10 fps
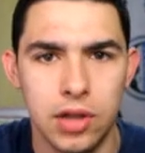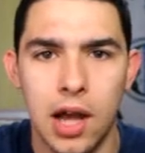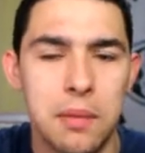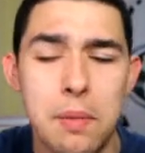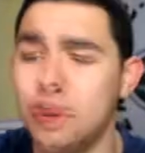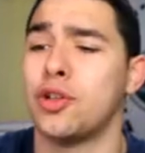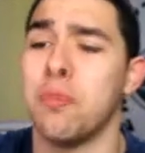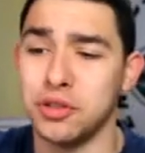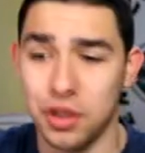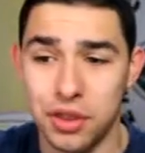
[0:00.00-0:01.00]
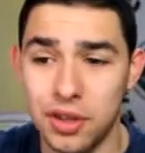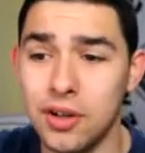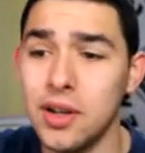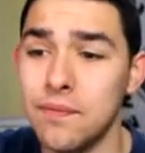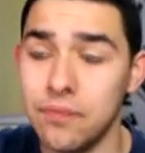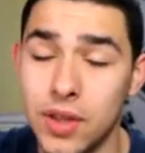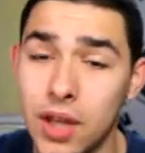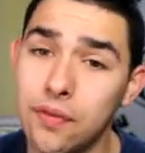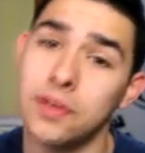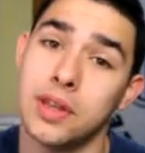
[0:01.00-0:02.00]
O sea, y me he puesto posición
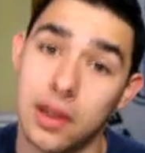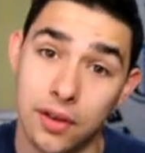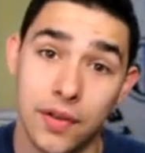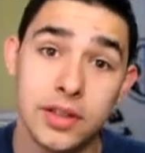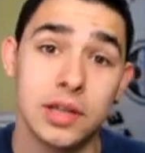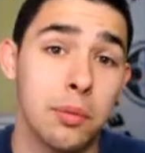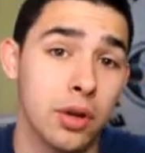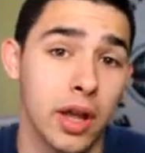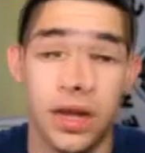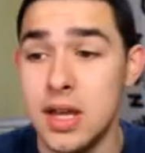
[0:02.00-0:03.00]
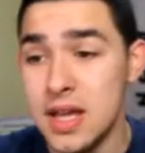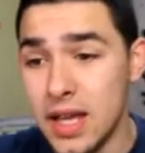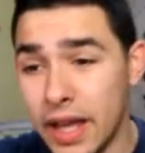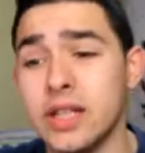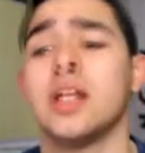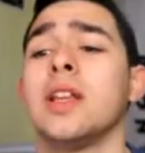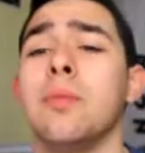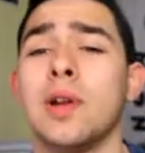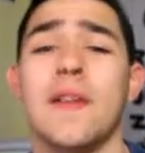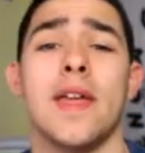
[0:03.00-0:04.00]
de, de defensa porque esta
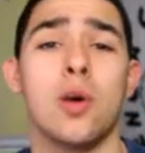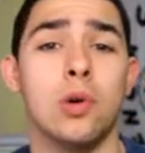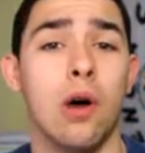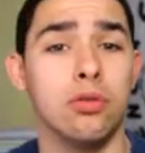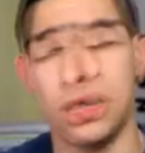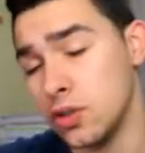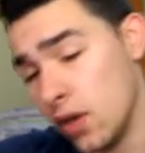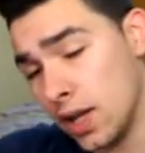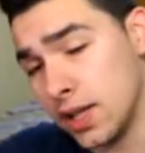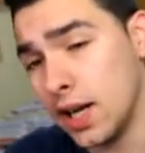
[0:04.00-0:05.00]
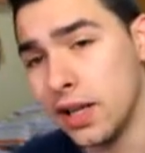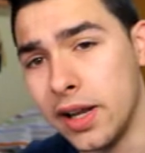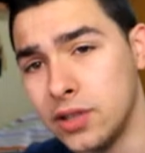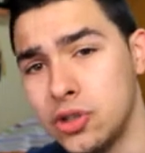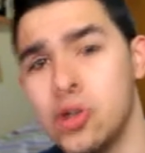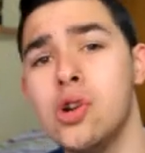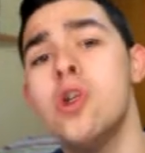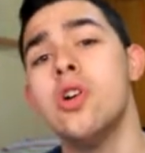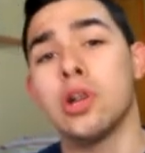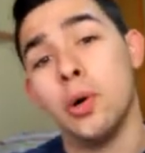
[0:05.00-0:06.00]
temporada ya he jugado, tanto de lateral derecho
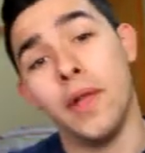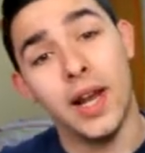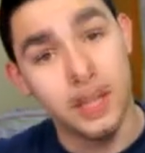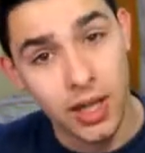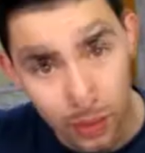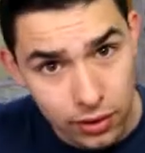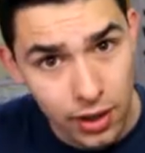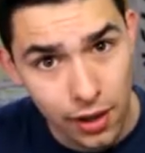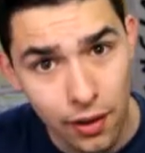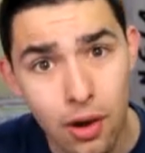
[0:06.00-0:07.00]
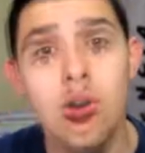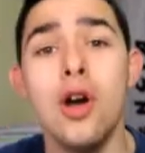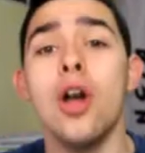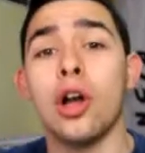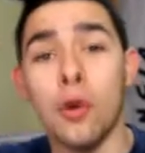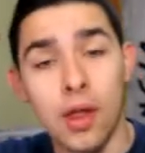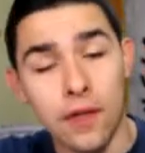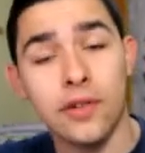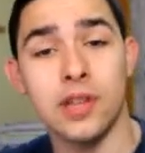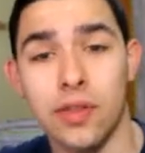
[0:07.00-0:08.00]
como de lateral izquierdo, como de
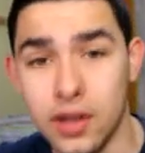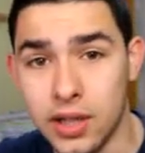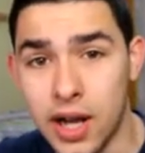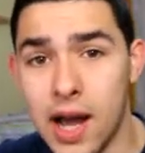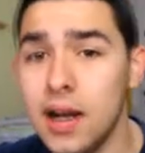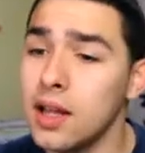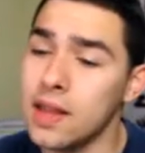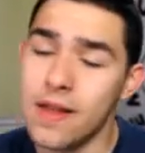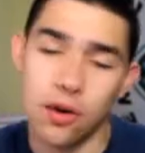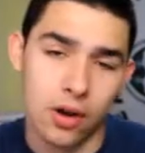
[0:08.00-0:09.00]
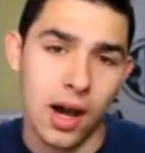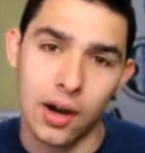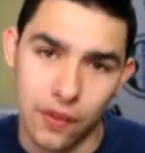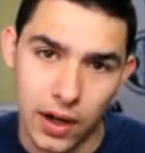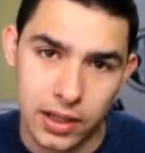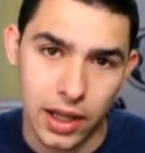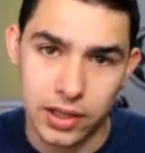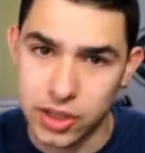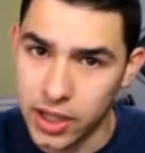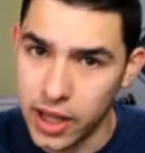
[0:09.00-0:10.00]
defensa central y de lo que haga falta.
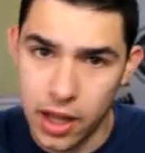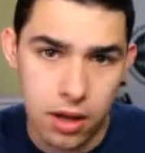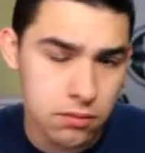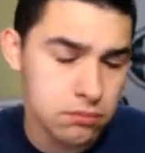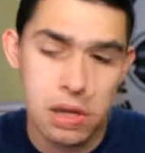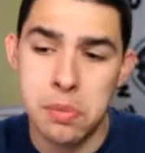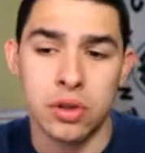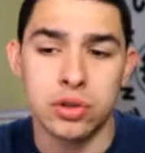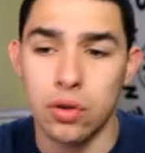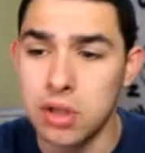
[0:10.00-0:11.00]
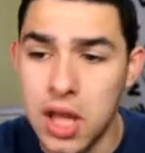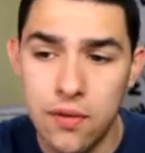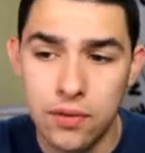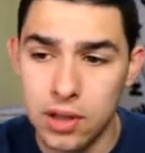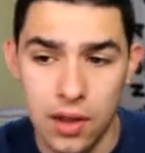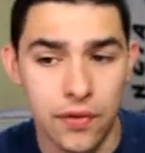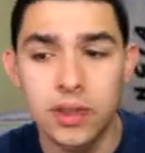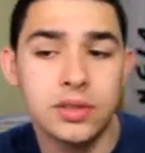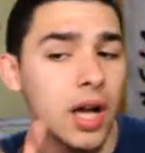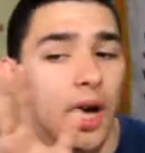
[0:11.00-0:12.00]
Así que me he puesto def
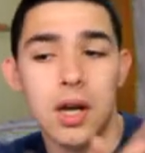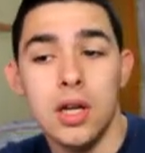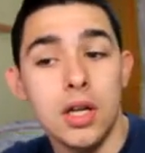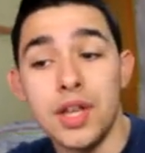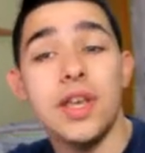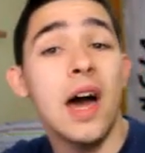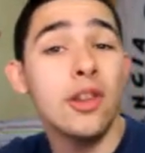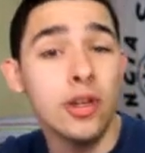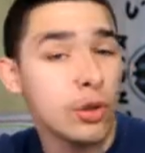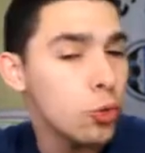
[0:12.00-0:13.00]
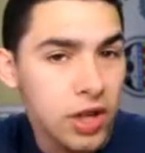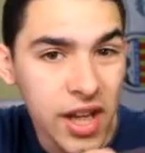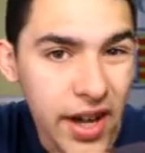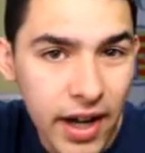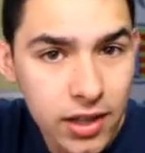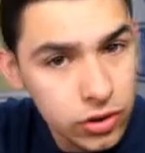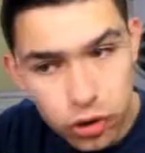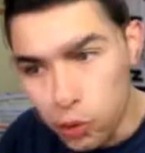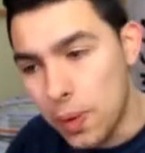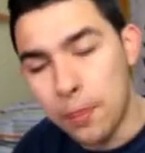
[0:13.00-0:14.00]
defensa y ya donde tú quieras,
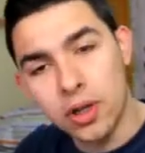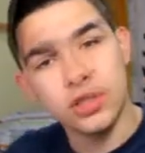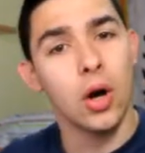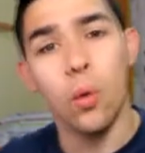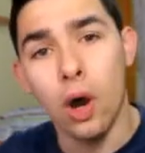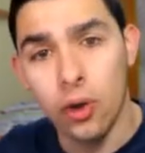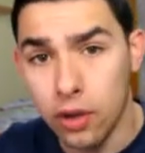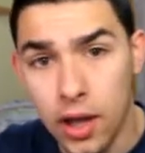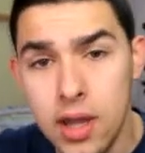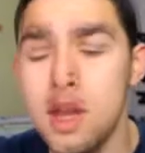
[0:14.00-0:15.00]
tú me pones a jugar, ¿ok?